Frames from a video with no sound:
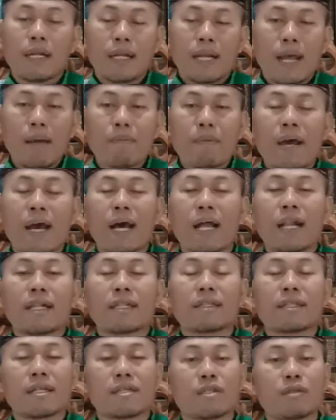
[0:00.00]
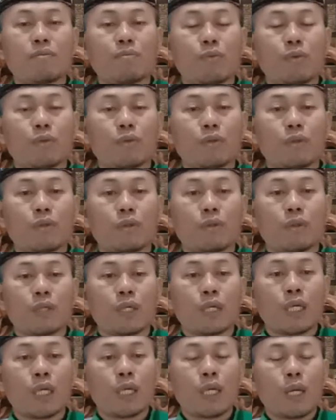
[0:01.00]
enam hal tersebut,
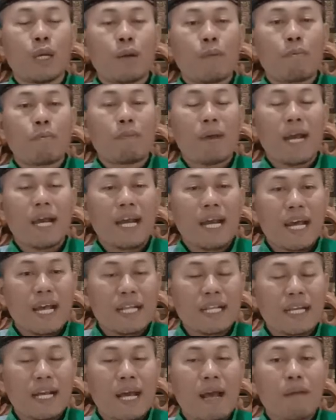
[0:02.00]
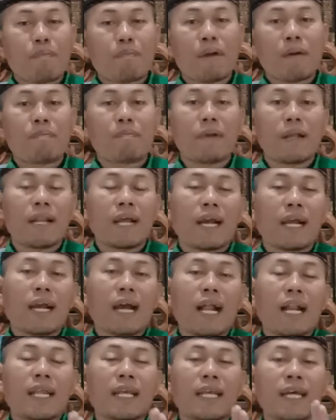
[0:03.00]
maka apabila
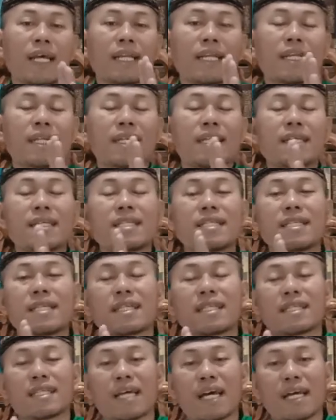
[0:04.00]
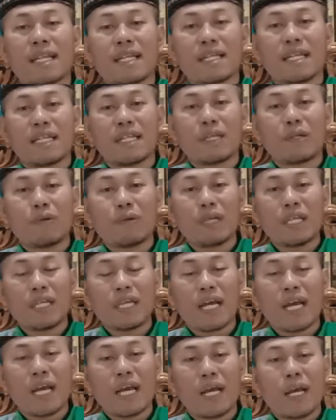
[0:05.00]
kalian disiksa di
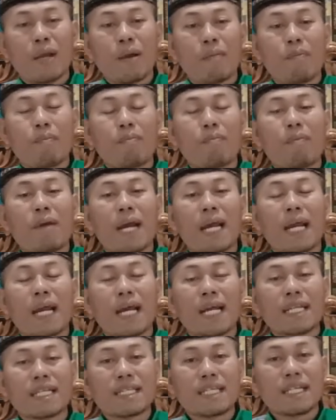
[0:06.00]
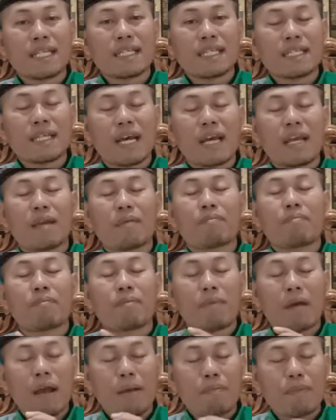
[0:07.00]
dunia, maka siksa eh,
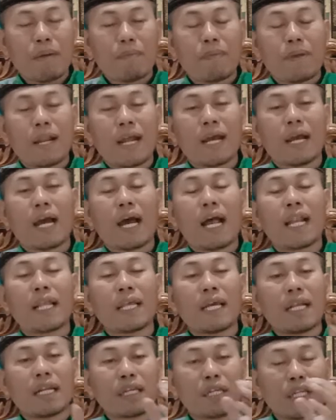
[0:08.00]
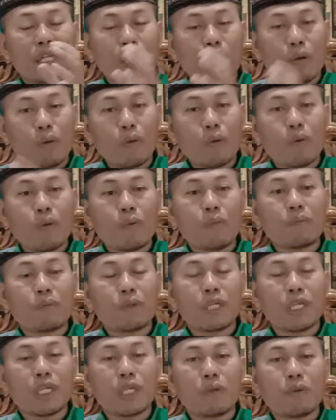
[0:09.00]
apabila kalian
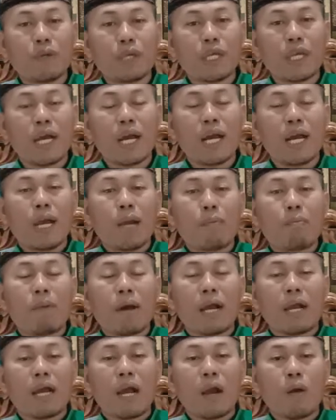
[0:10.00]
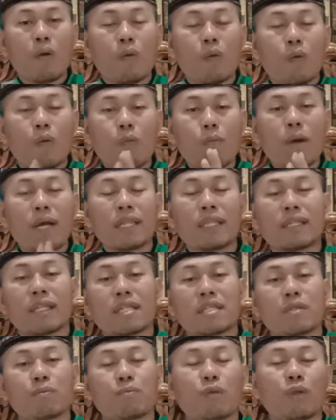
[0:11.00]
dihukum di dunia, maka hukuman
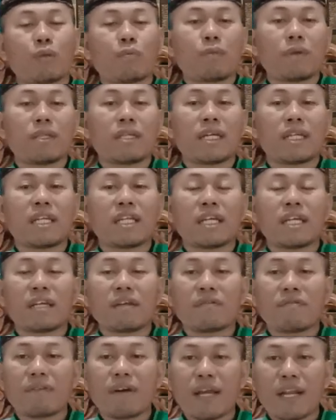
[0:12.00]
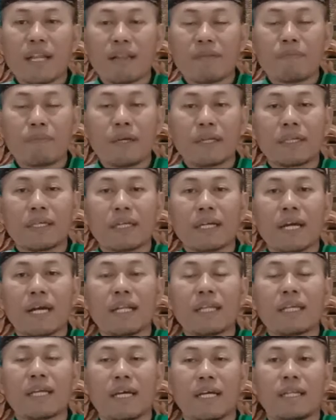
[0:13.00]
tersebut menjadi parah bagi
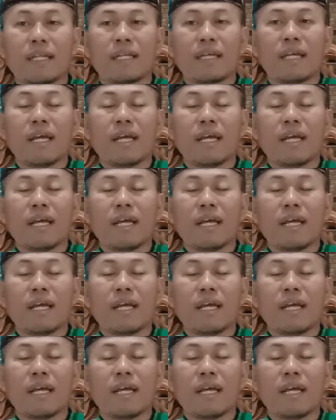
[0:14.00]
kalian.